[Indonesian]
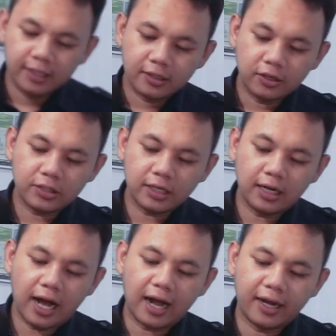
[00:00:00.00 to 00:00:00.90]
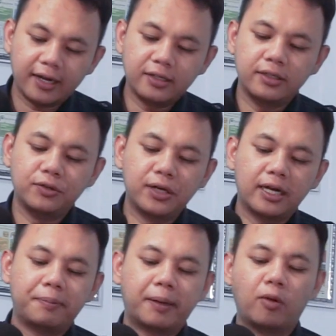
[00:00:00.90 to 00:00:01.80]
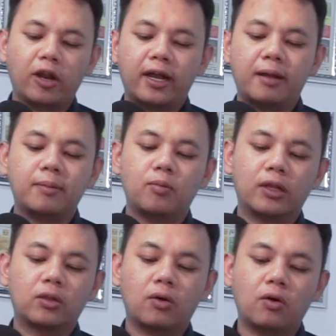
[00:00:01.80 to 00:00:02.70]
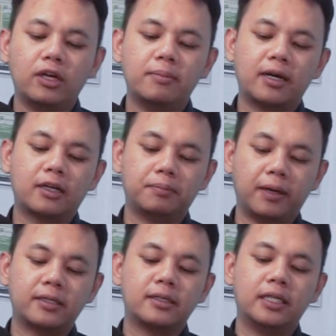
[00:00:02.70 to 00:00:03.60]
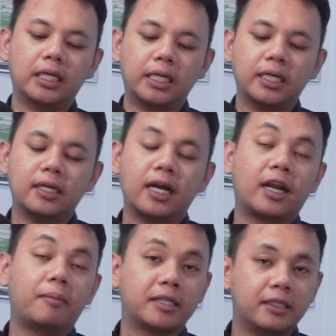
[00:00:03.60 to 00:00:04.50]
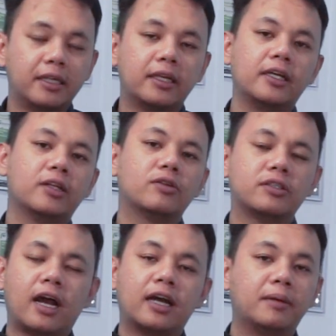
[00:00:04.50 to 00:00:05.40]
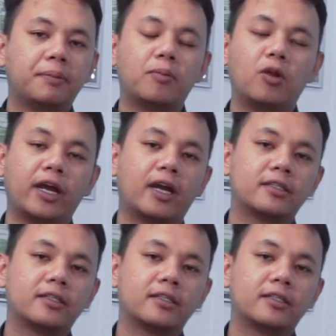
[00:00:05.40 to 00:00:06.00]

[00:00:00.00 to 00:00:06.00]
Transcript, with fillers: Terus uh, agen juga diperbolehkan membuat toko di marketplace sendiri dengan nama sendiri. Itu sangat diperbolehkan